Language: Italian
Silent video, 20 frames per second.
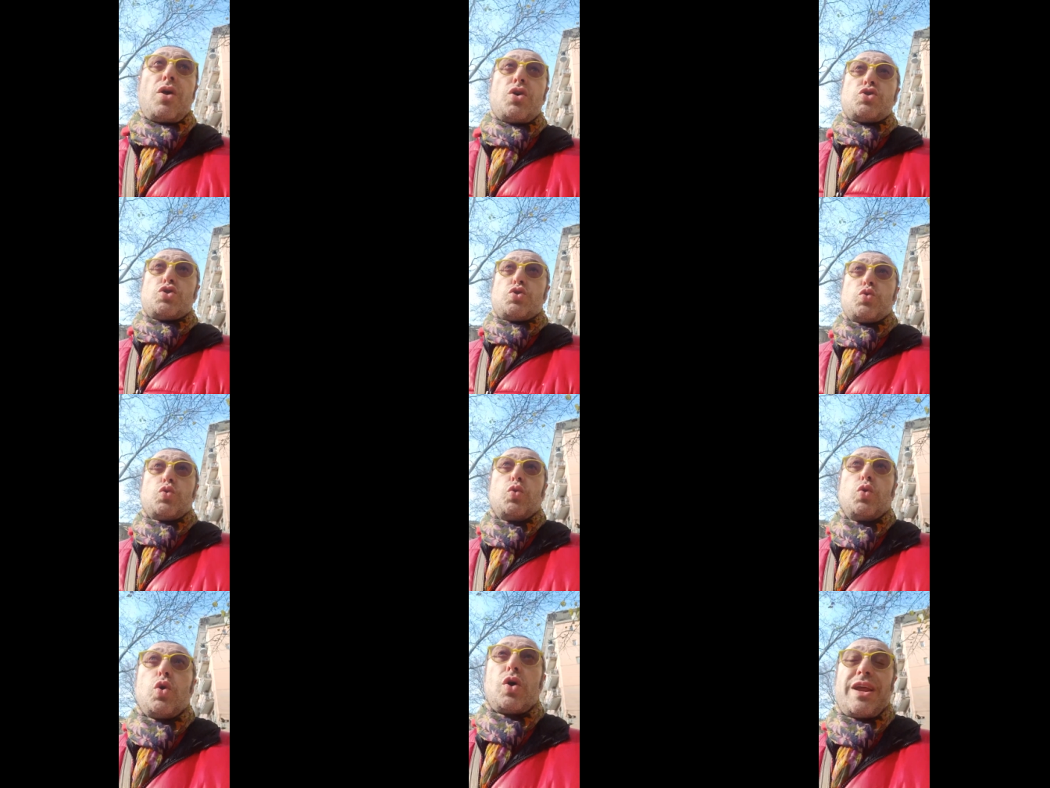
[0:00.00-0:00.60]

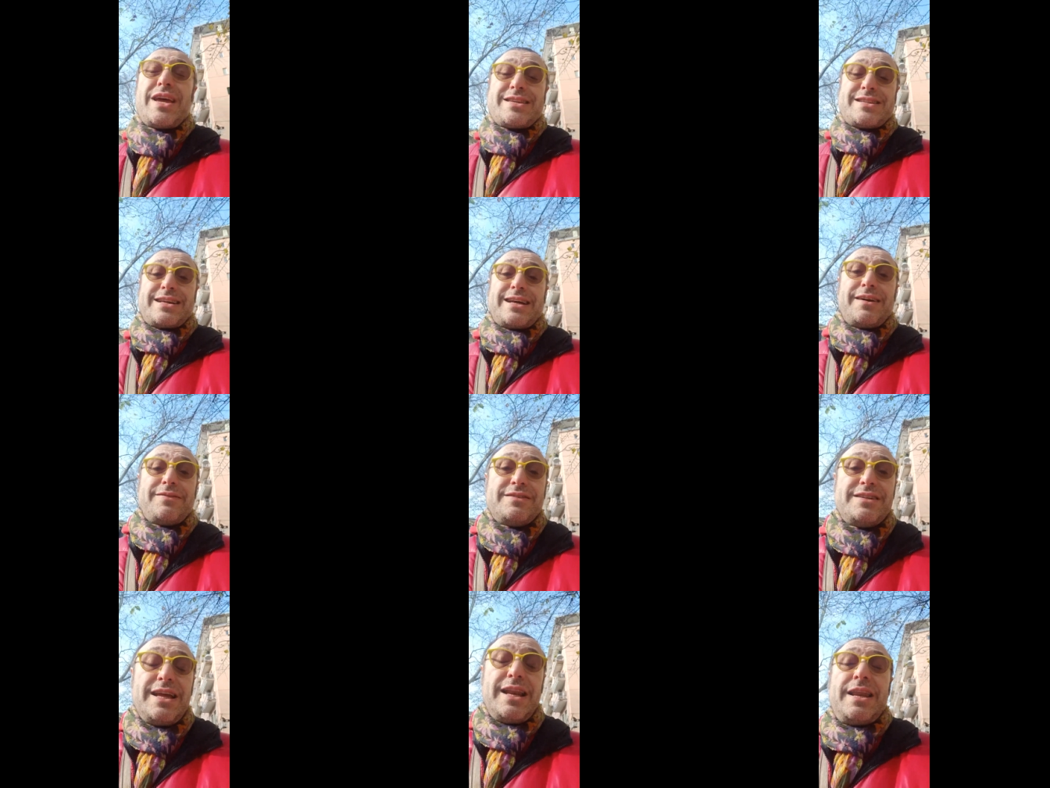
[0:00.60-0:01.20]
su
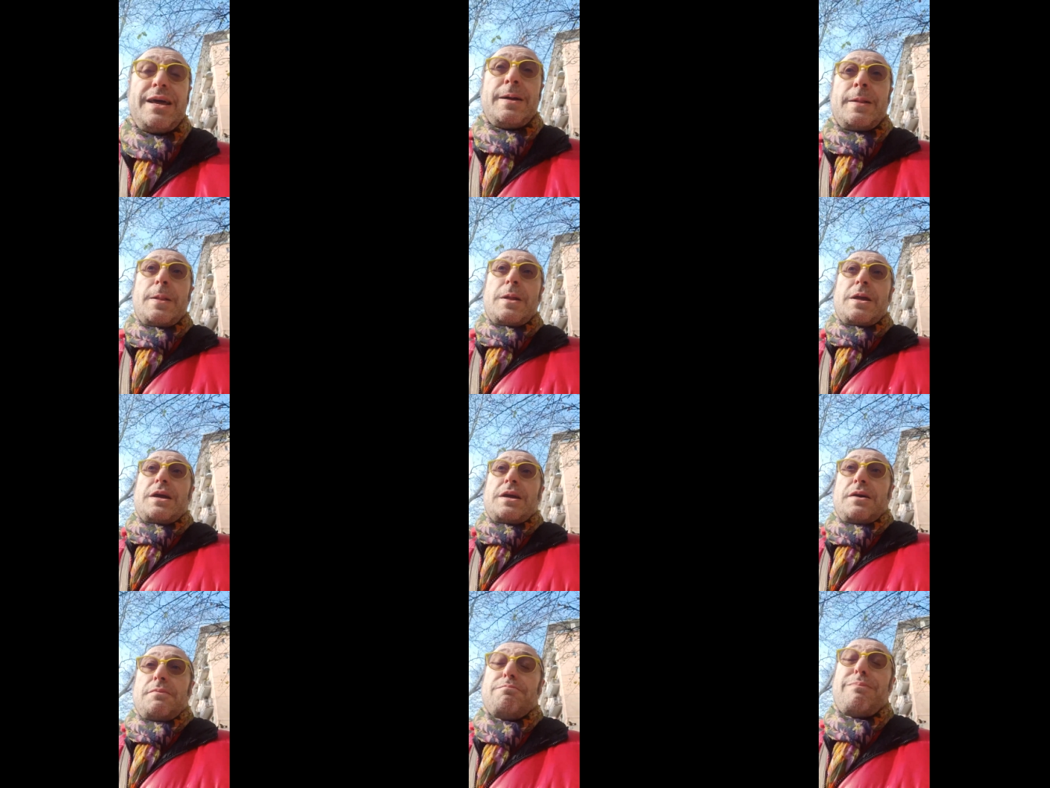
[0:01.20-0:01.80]
Goresca del
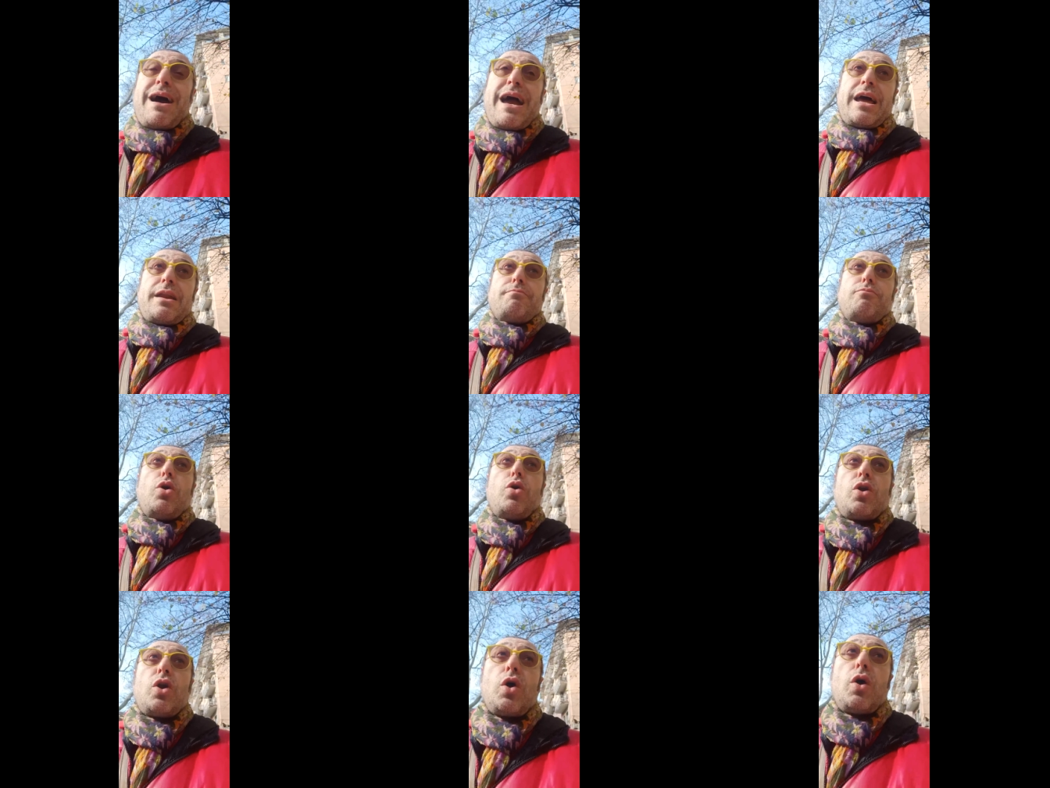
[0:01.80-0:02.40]
Bayern
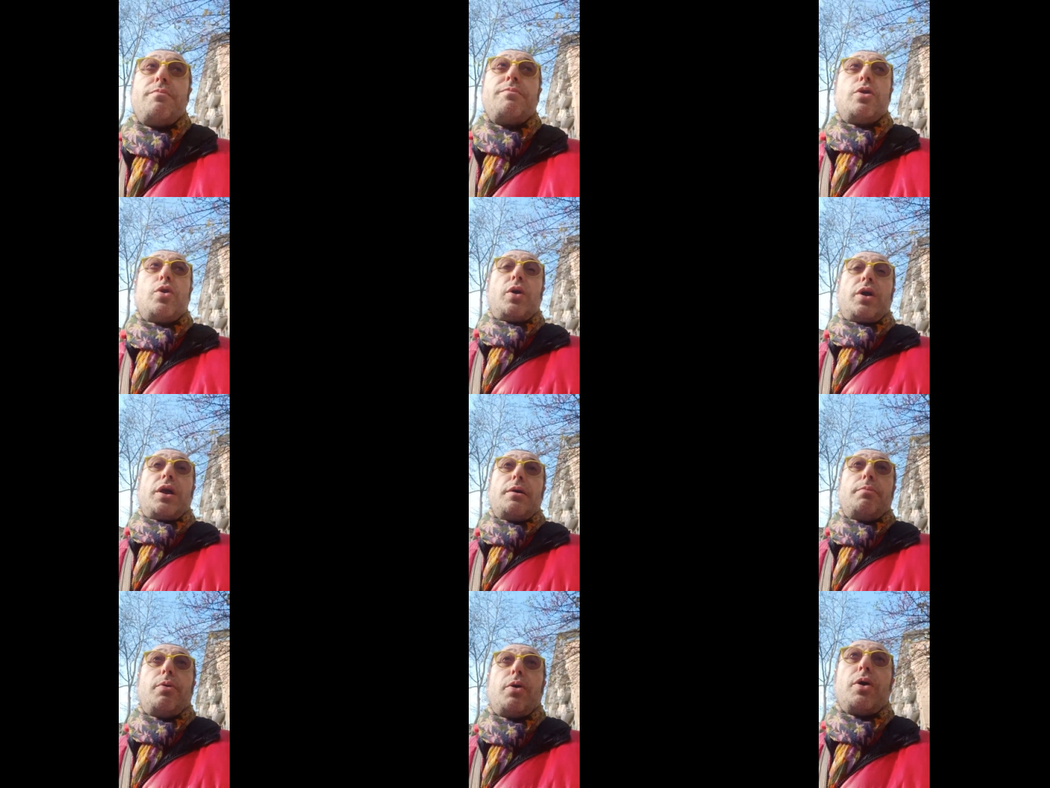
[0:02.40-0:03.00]
Monaco, a meno
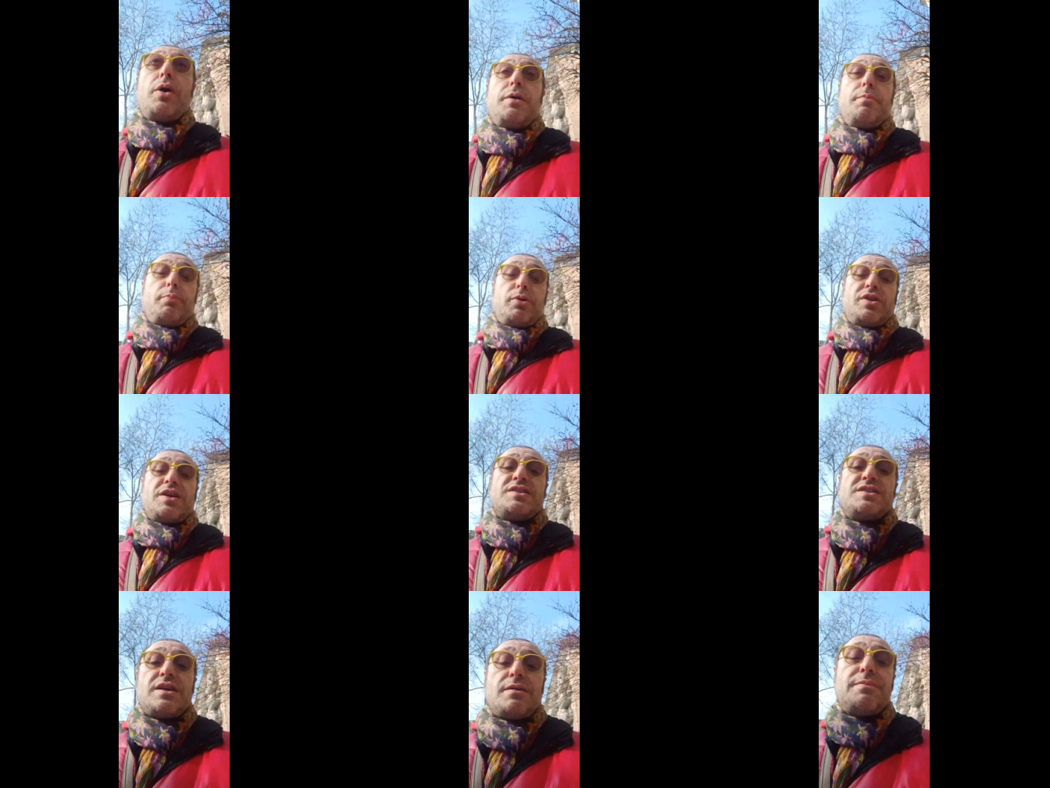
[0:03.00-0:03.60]
che poi
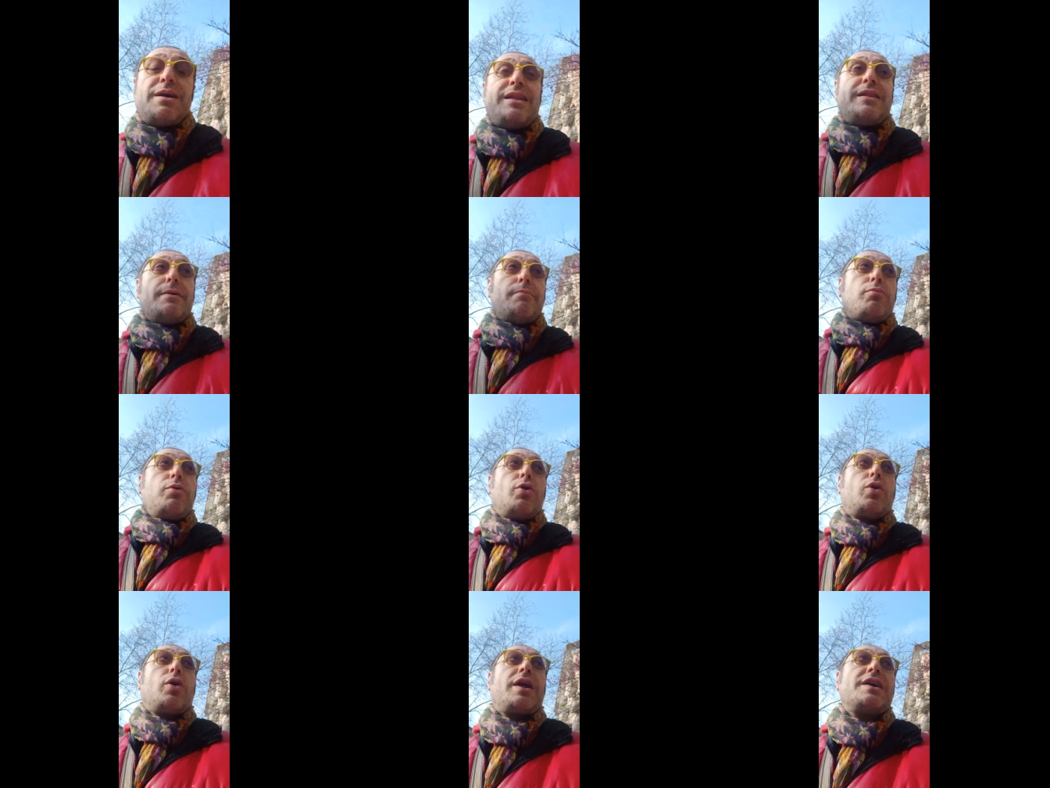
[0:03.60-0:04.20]
potenzialmente
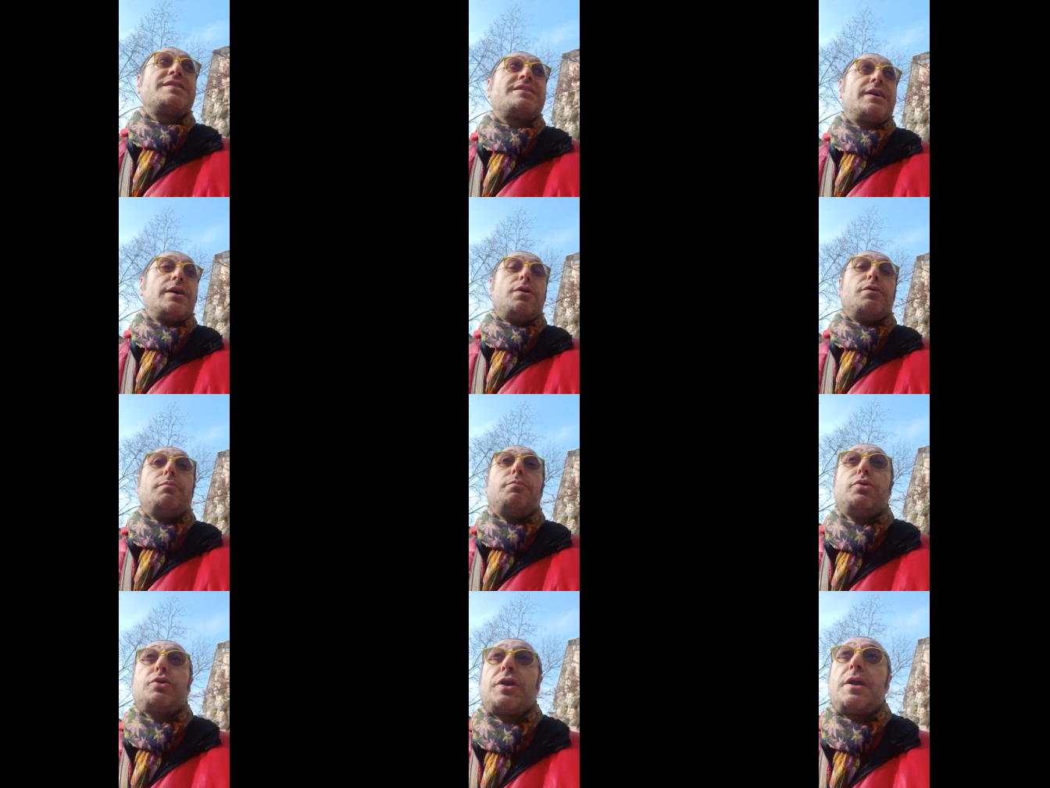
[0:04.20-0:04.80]
Goresca
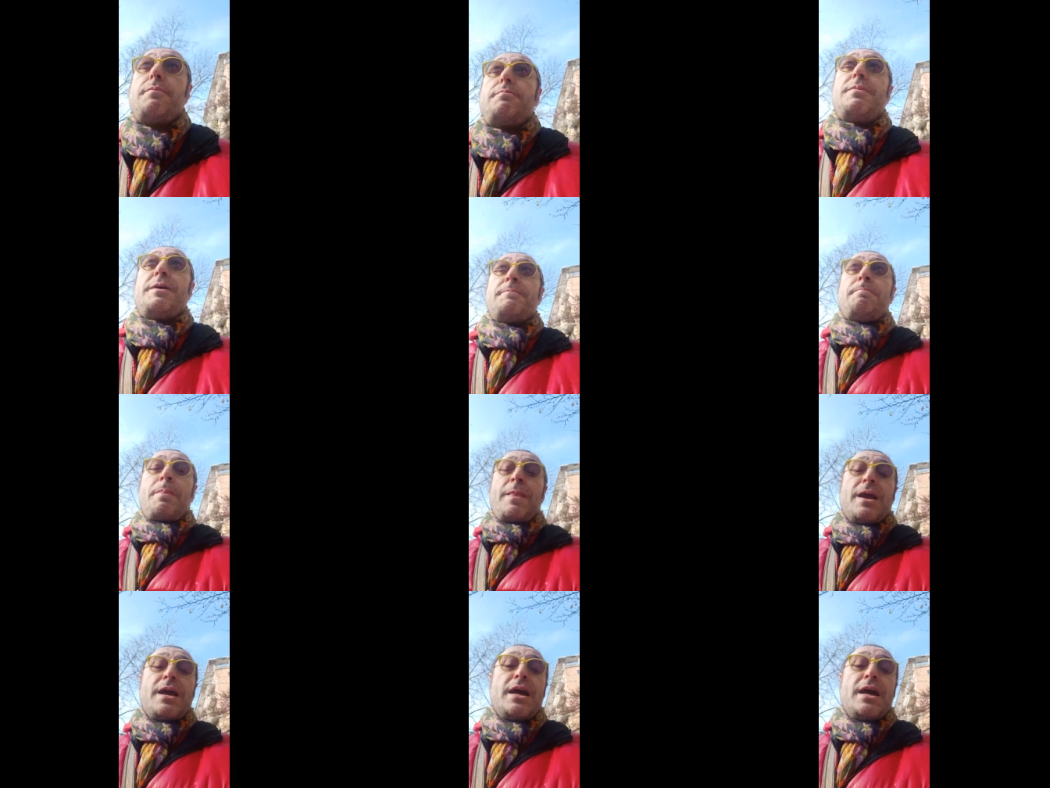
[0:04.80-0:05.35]
non potrebbe